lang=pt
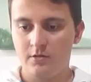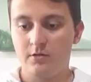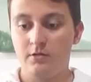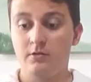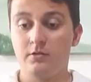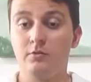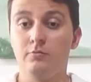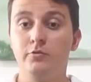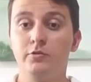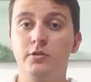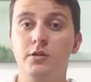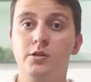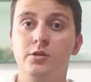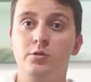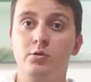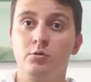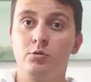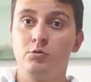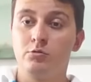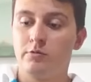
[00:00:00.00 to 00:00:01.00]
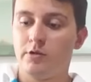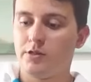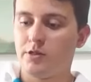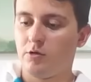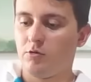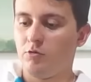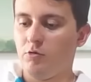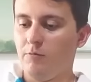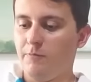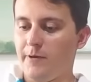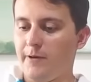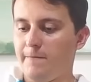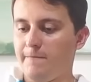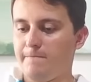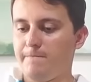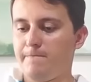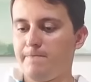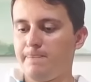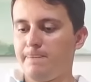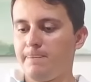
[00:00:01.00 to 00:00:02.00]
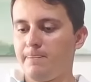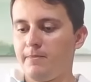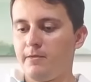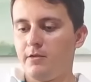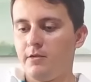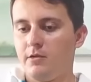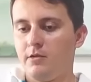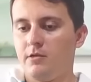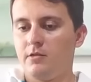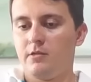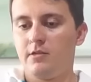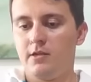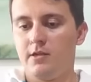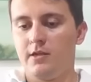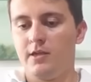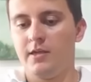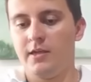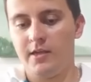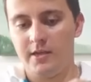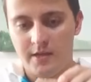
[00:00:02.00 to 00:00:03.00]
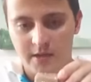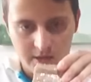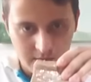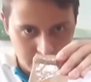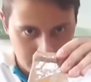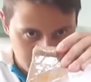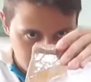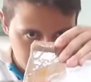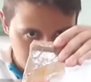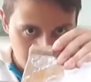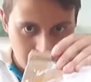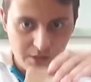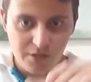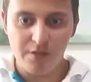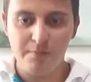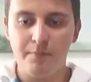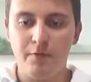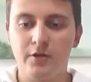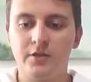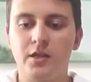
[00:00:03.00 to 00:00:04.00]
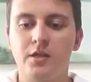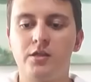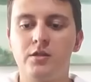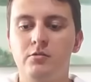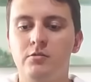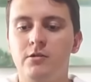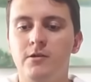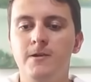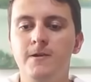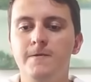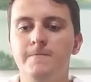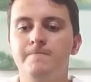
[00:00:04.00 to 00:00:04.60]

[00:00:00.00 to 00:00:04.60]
Estou muito ansioso com essa compra. É, nessa importação aqui,